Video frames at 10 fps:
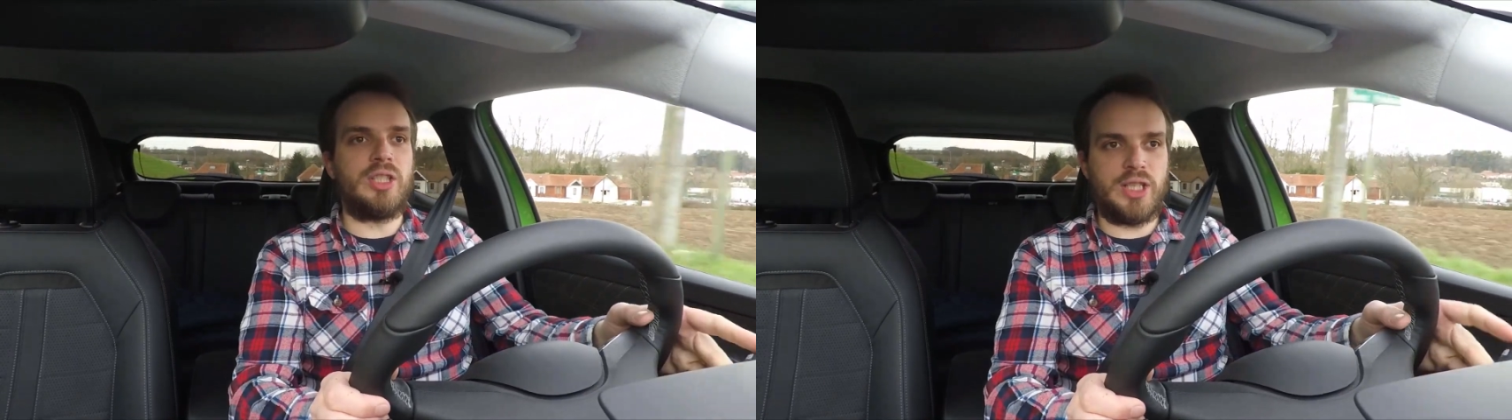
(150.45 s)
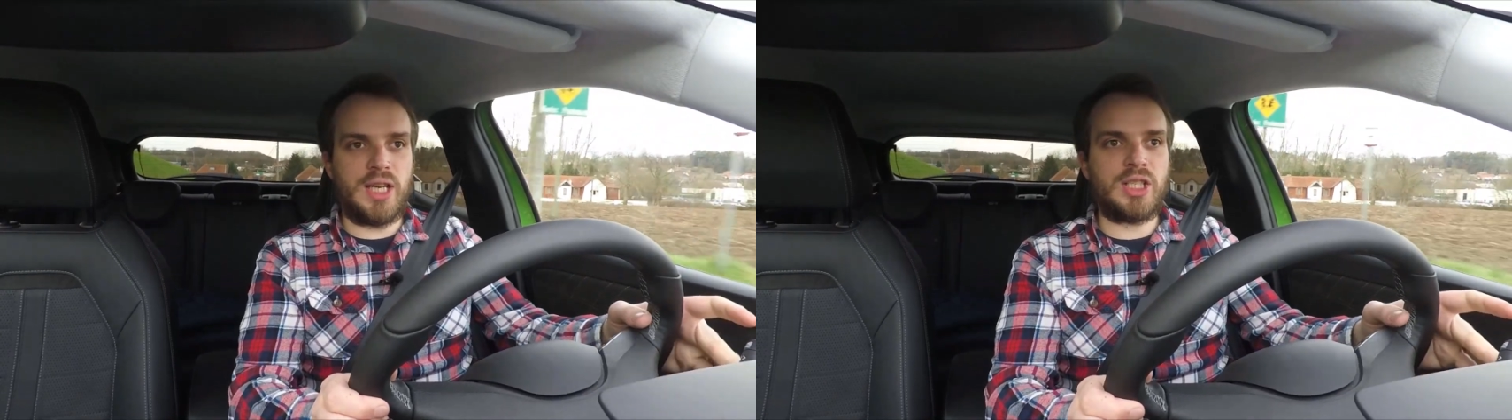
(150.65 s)

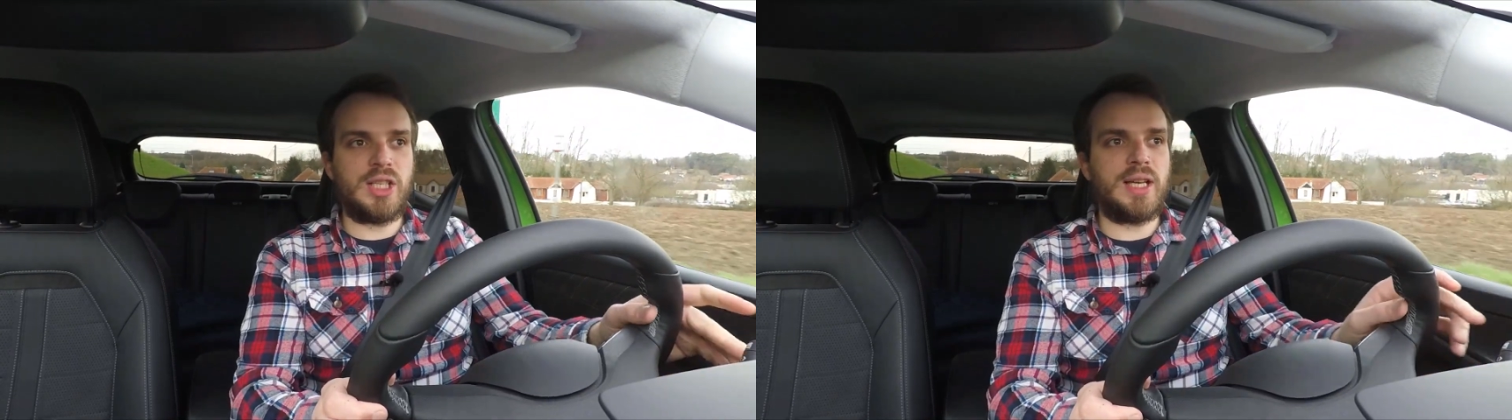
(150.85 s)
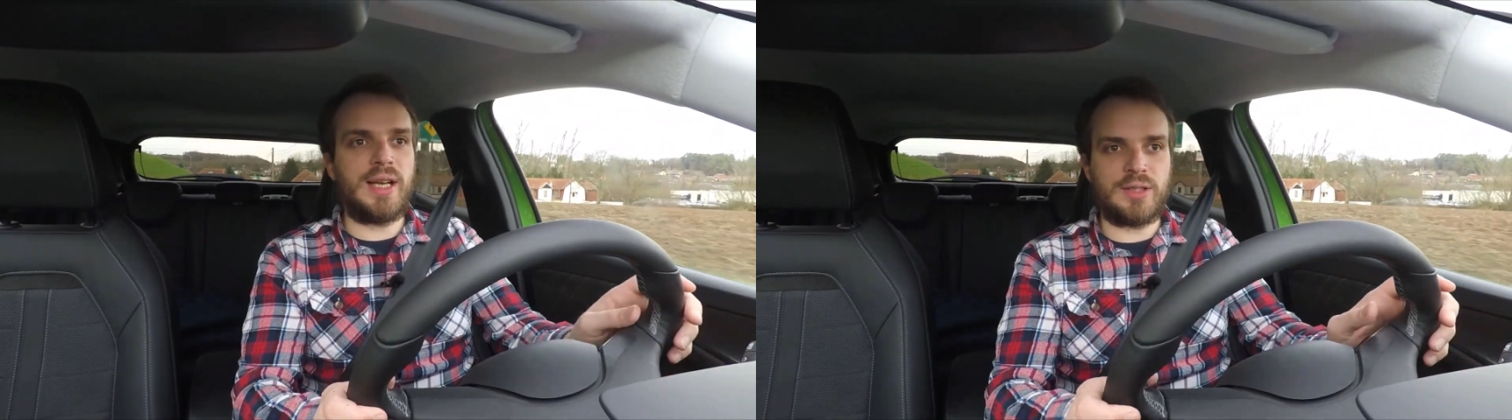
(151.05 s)

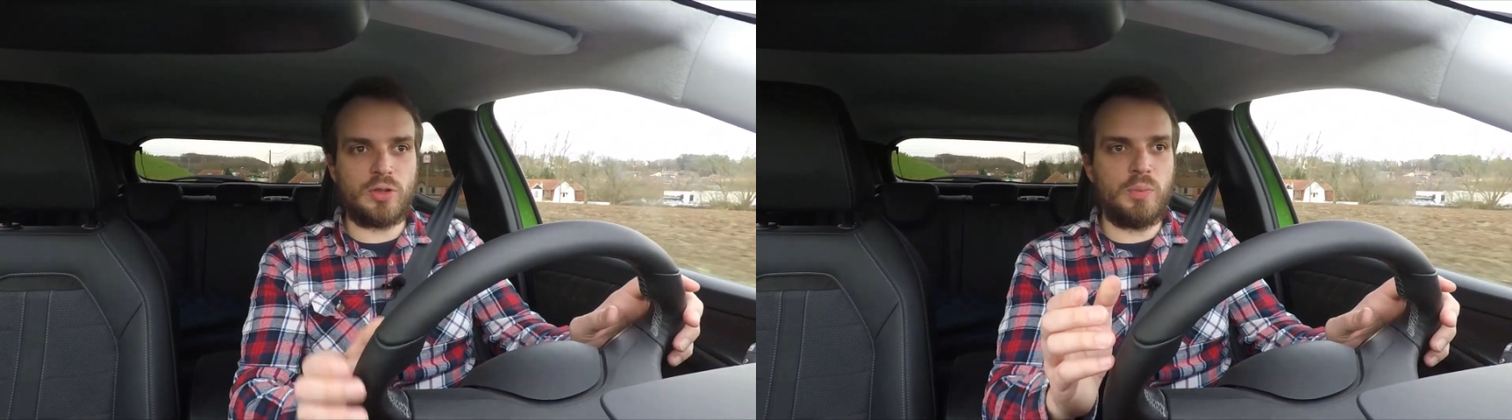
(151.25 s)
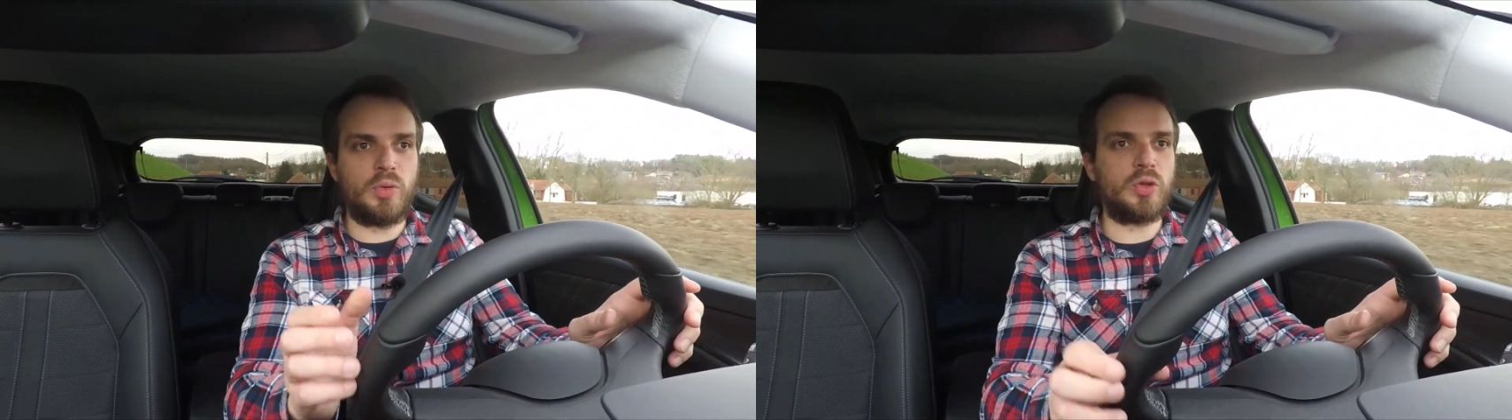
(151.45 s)
chargée à
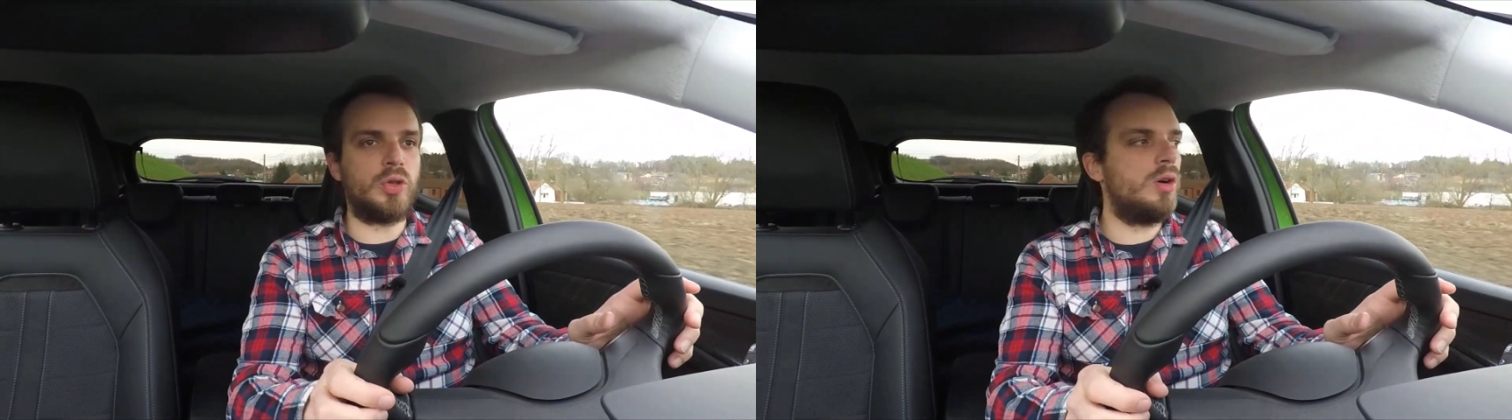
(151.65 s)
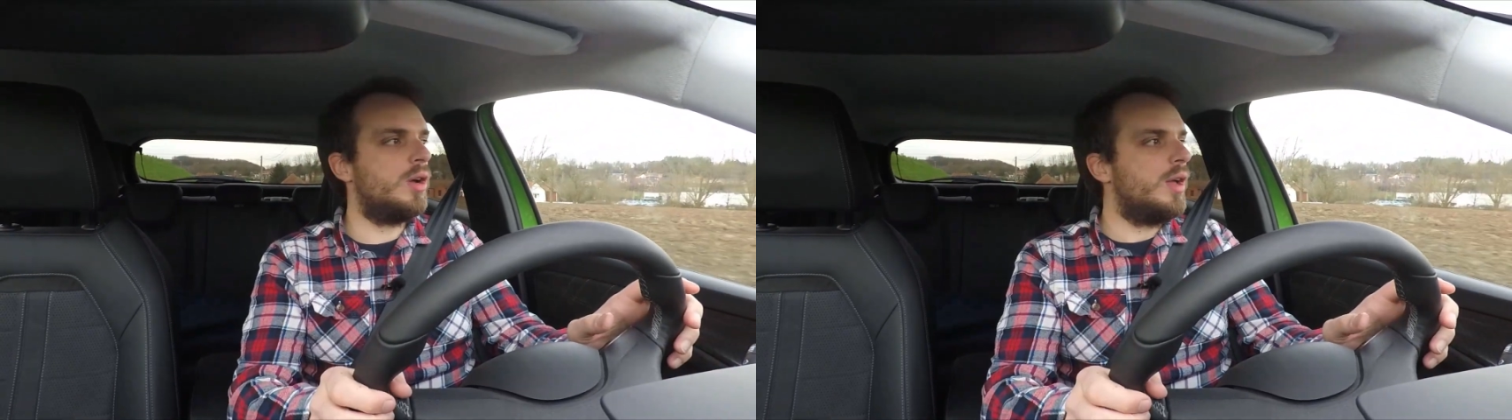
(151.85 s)

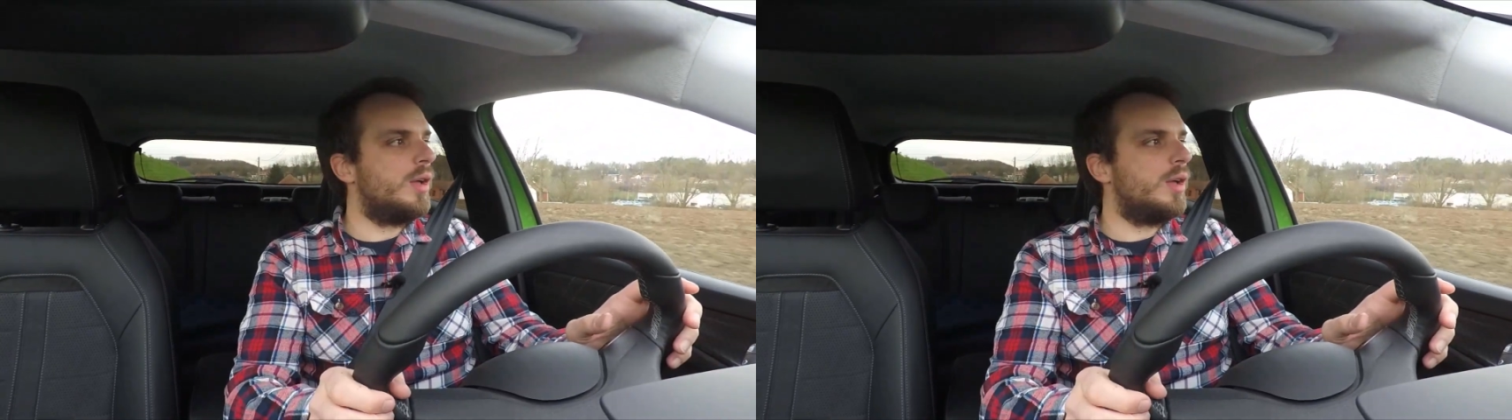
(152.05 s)
100%